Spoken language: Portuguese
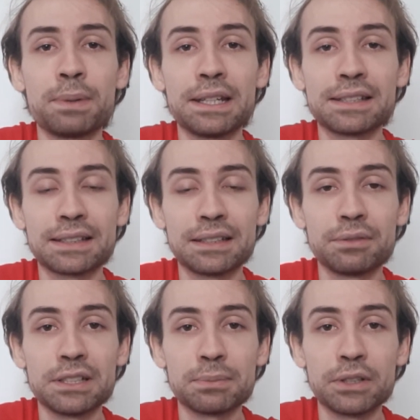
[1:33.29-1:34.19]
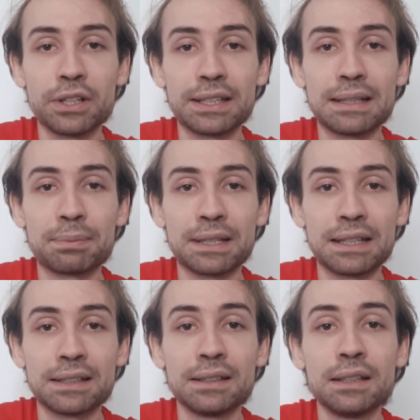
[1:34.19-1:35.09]
parece cada vez melhor
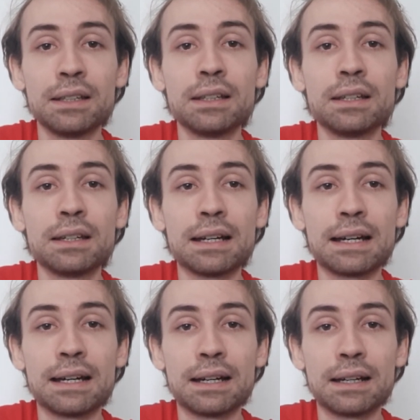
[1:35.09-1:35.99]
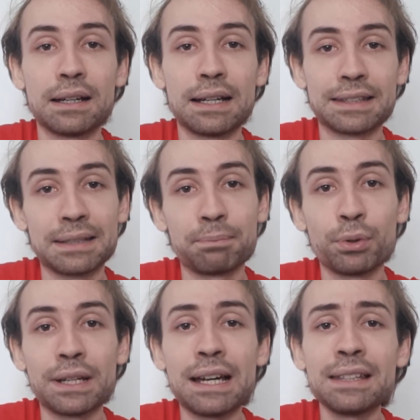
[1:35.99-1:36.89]
adaptada à, à
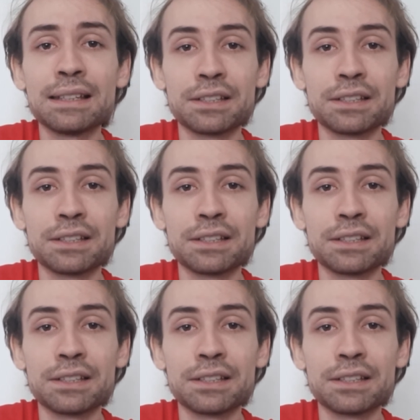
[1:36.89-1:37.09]
temporada.